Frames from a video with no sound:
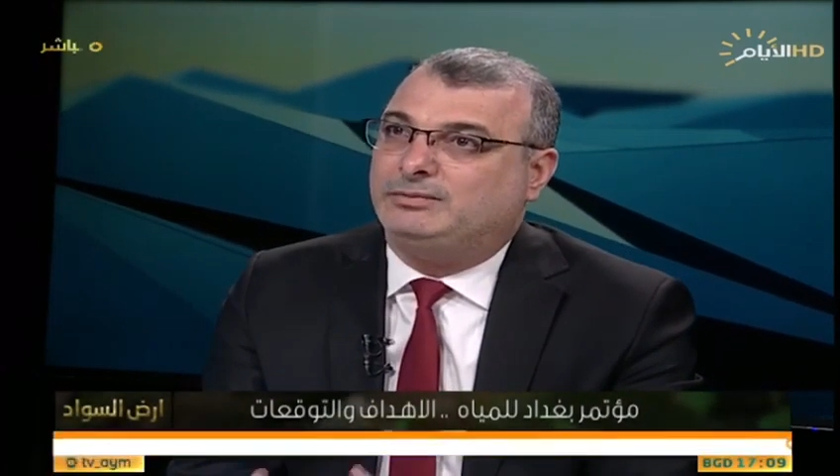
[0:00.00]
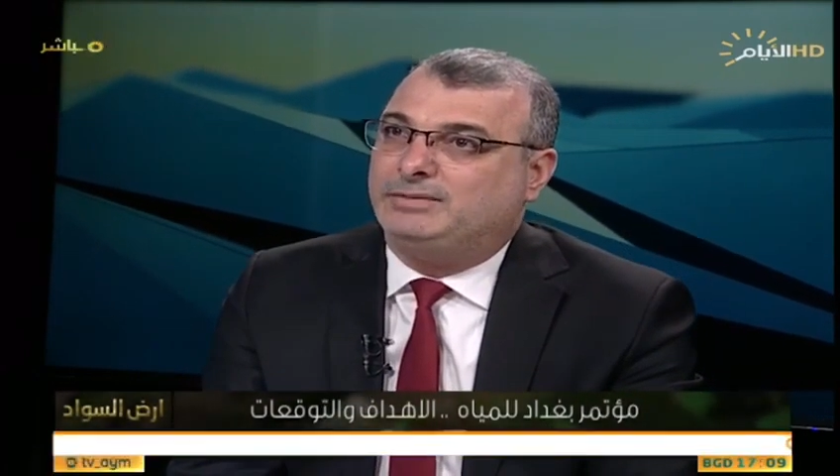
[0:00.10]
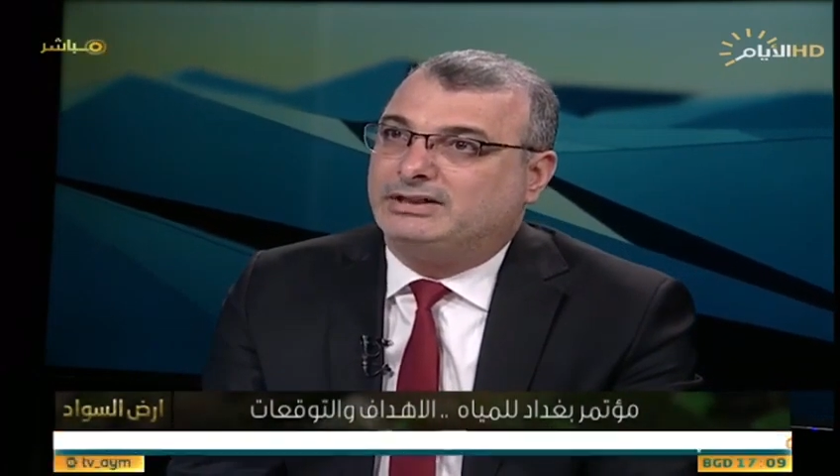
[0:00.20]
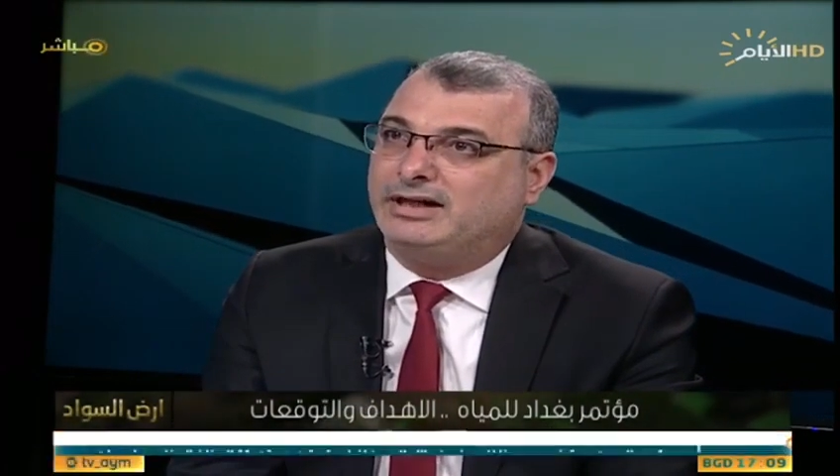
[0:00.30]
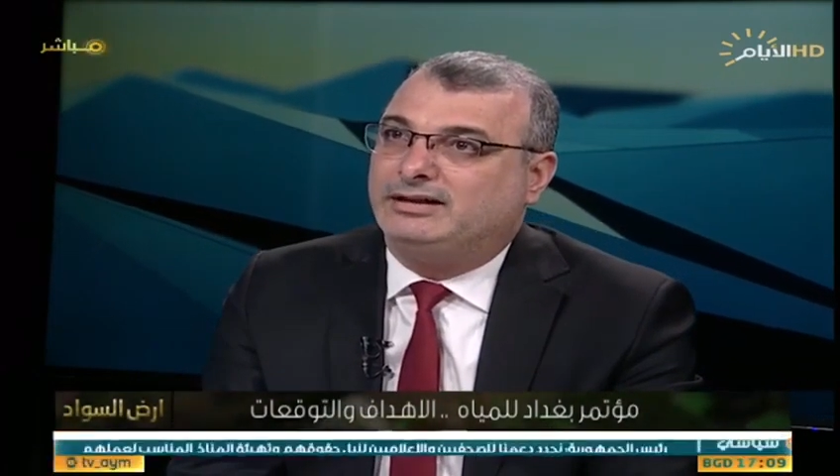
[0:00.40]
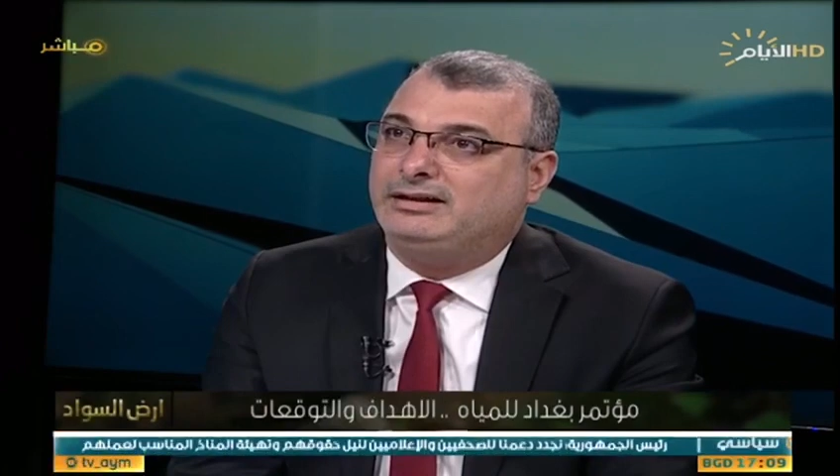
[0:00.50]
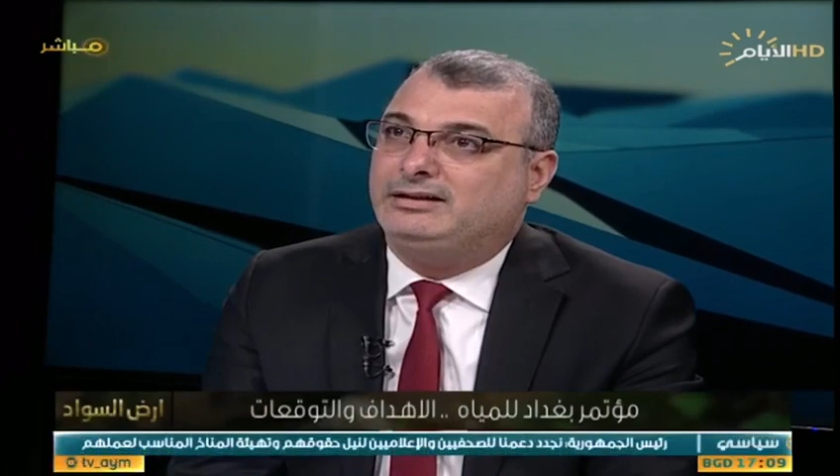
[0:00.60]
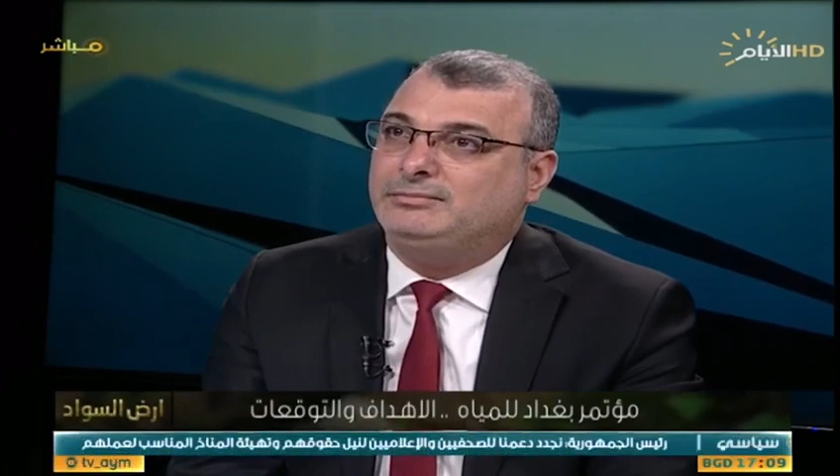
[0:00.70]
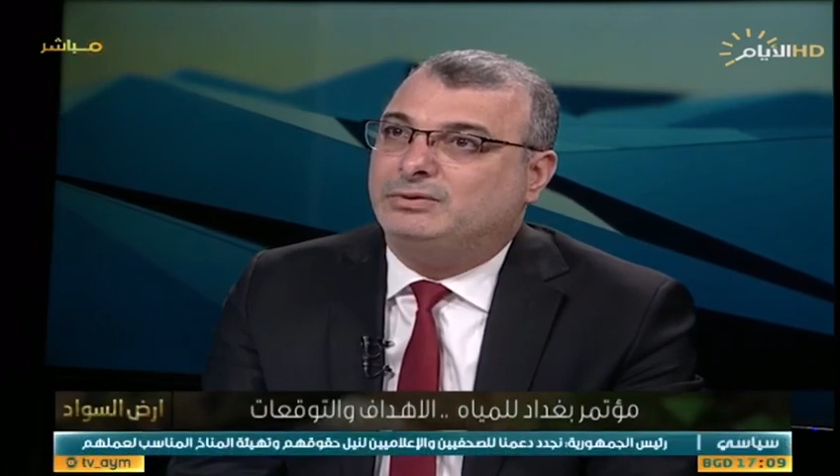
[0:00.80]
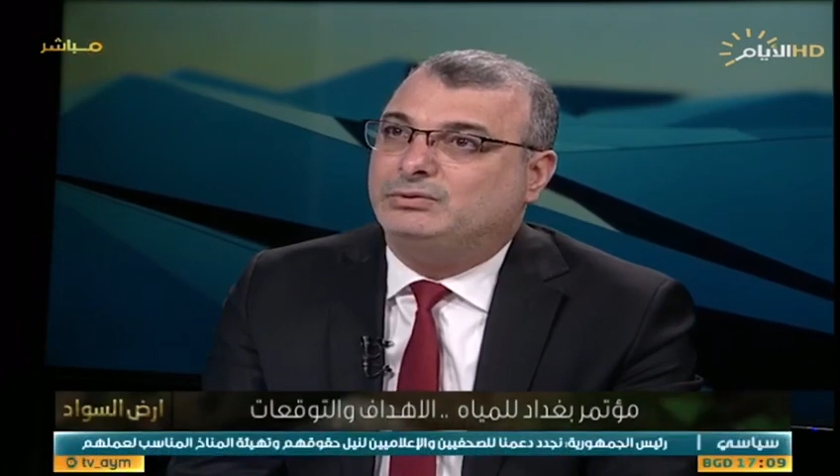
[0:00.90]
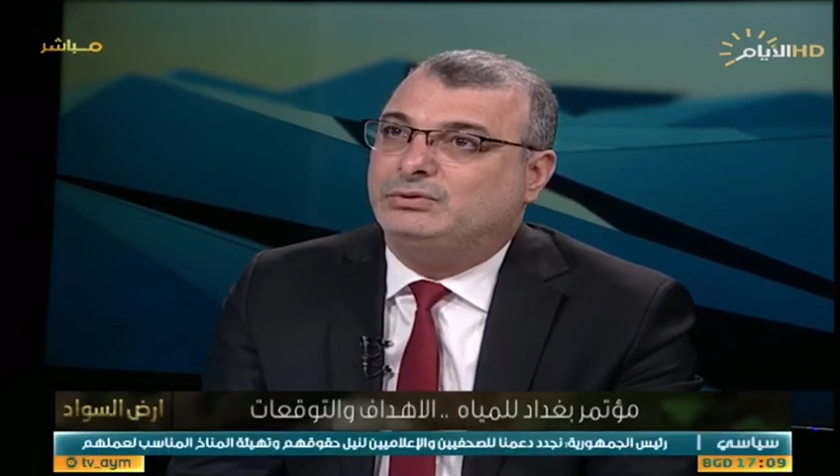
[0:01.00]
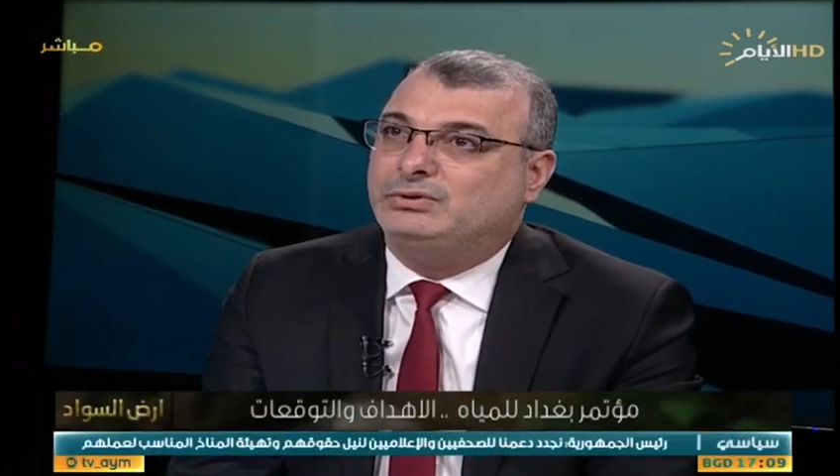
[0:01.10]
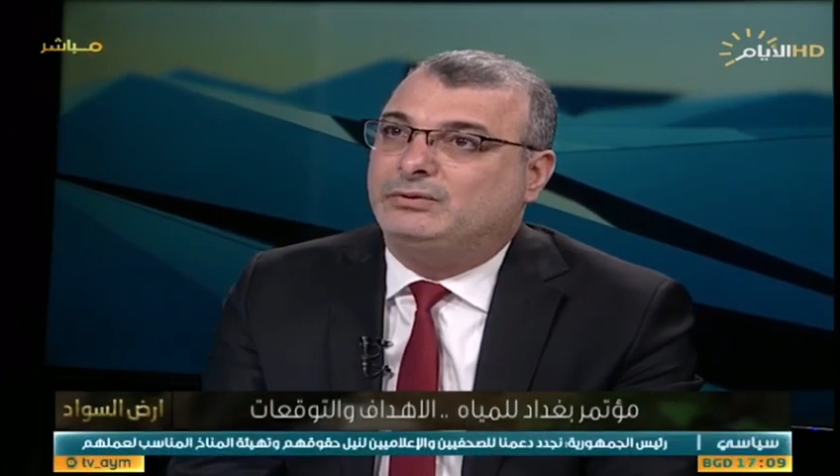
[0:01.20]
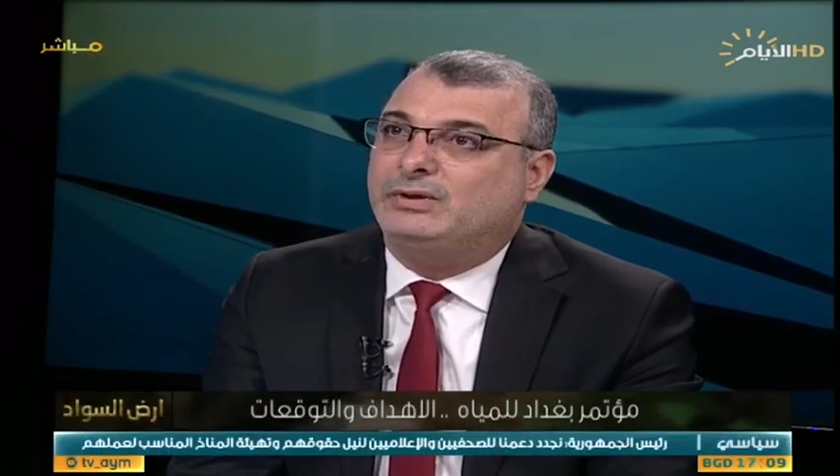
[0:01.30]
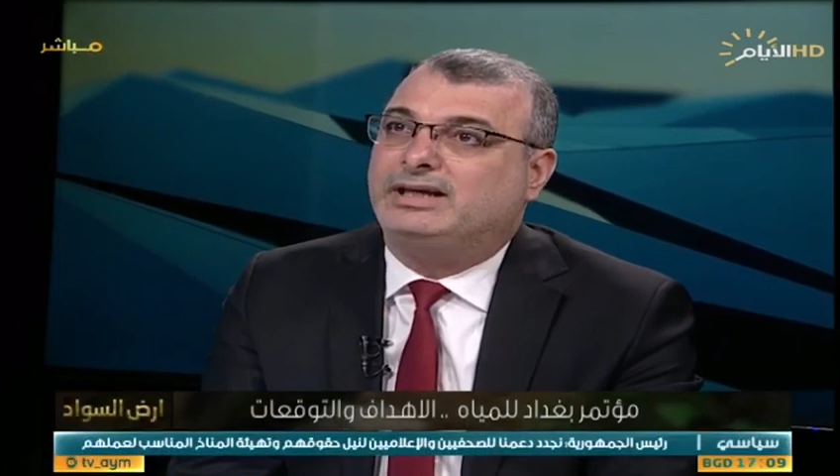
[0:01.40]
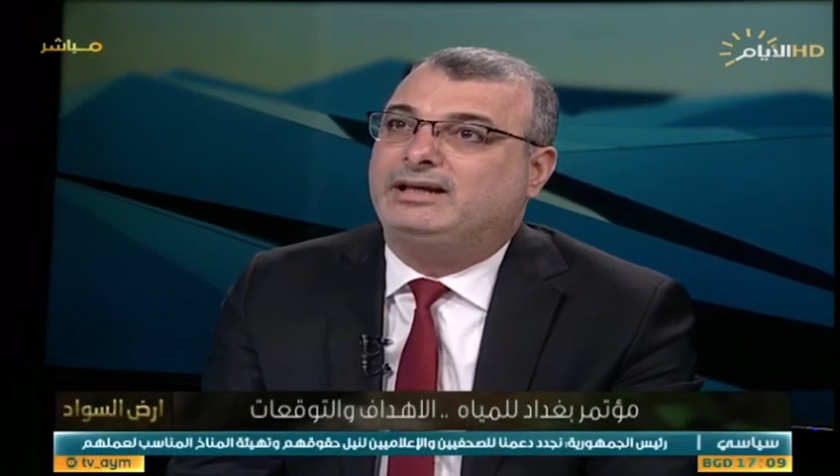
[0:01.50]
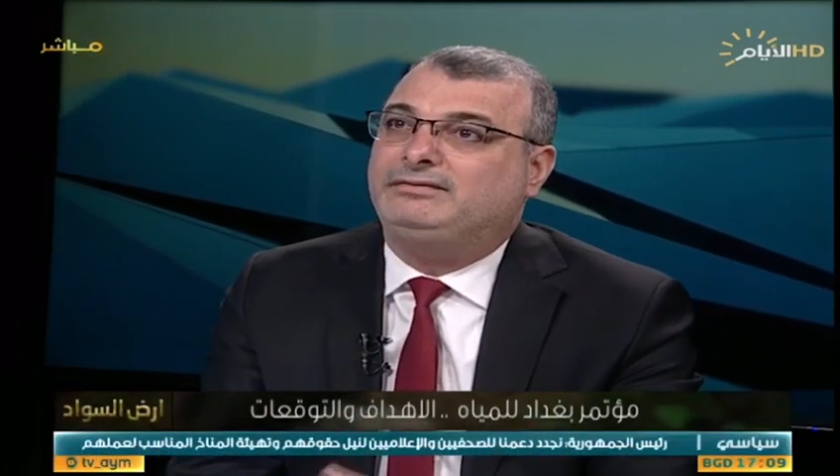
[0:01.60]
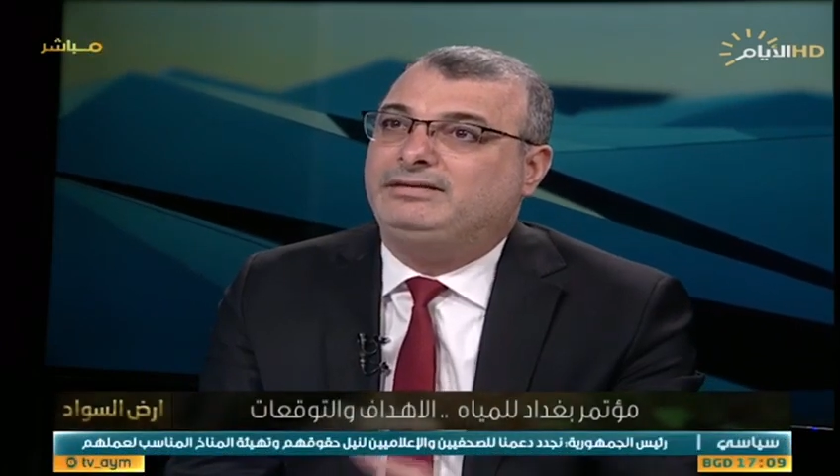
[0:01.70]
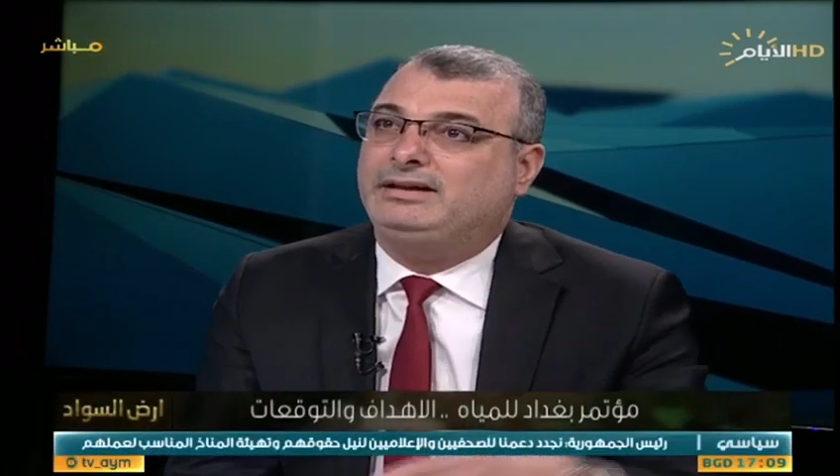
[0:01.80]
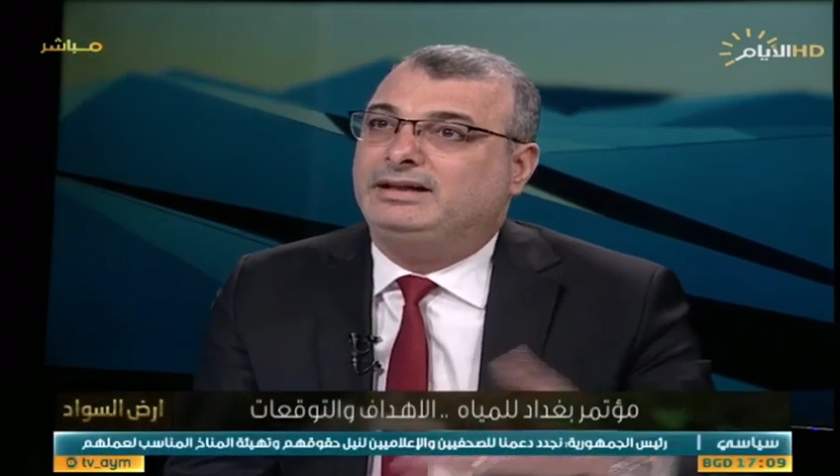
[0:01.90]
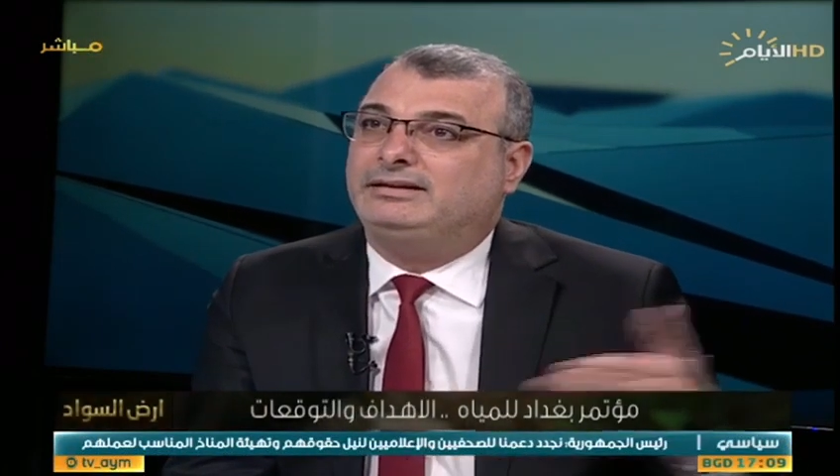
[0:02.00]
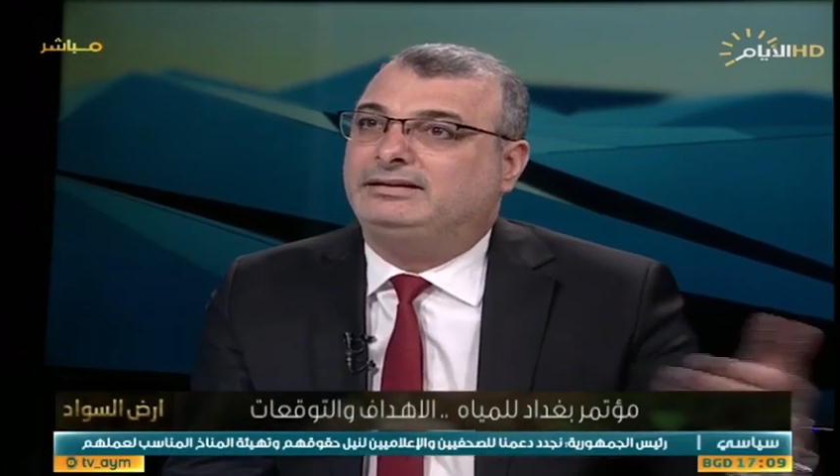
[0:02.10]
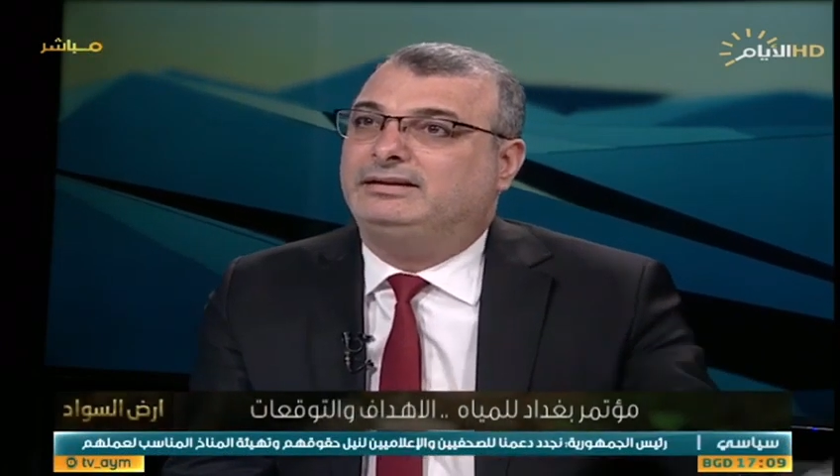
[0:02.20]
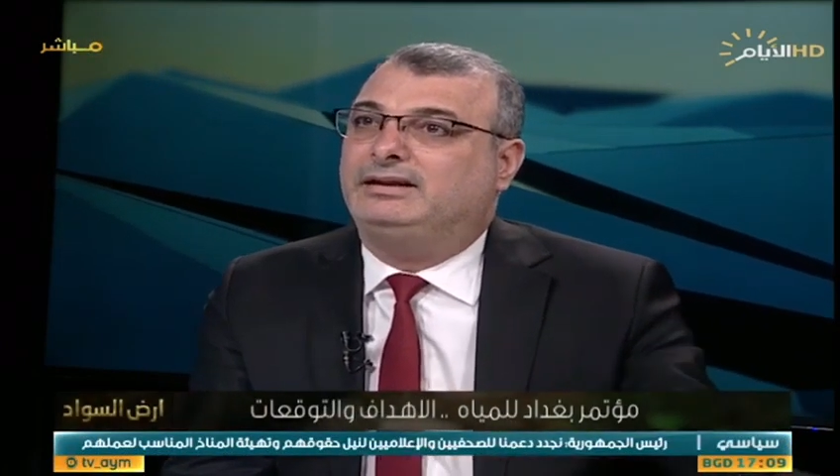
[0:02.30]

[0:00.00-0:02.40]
والمشاكل اللي موجوده وكيفيه